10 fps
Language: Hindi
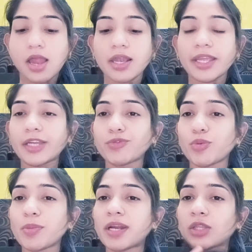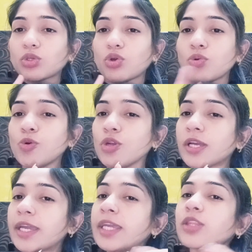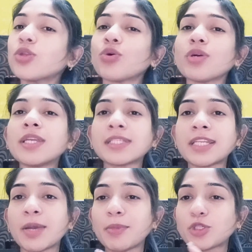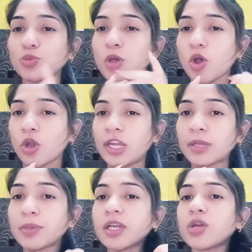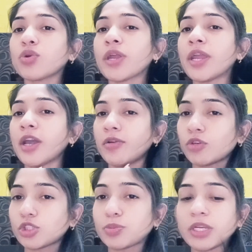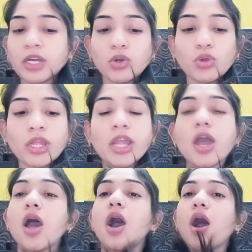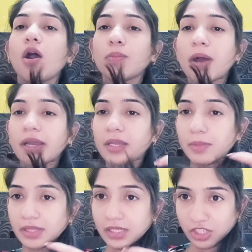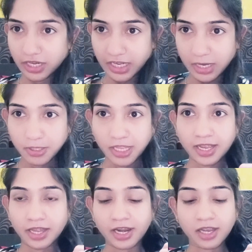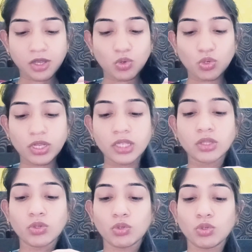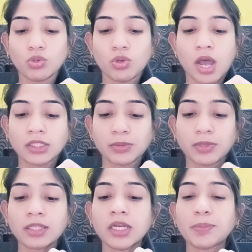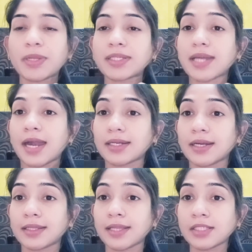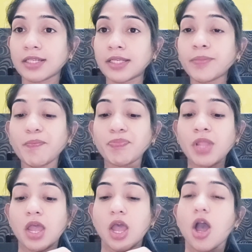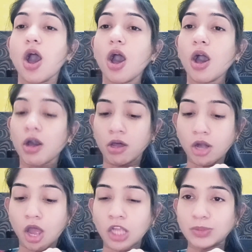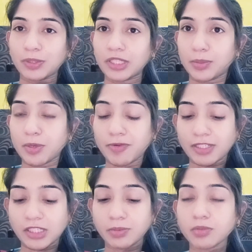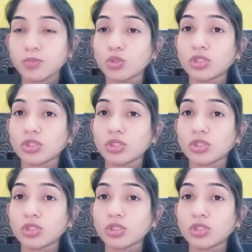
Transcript: लेकिन वो मैं रात को भूल गई तो इसलिए अब मैं सुबह ऑयलिंग भी करूँगी हेयर वॉश भी करूँगी और बाकी मंदिर जाने की भी तैयारियाँ करूँगी तो आज का दिन अपना स्टार्ट करते हैं चलिए और आज मंदिर में वैसे भी बहुत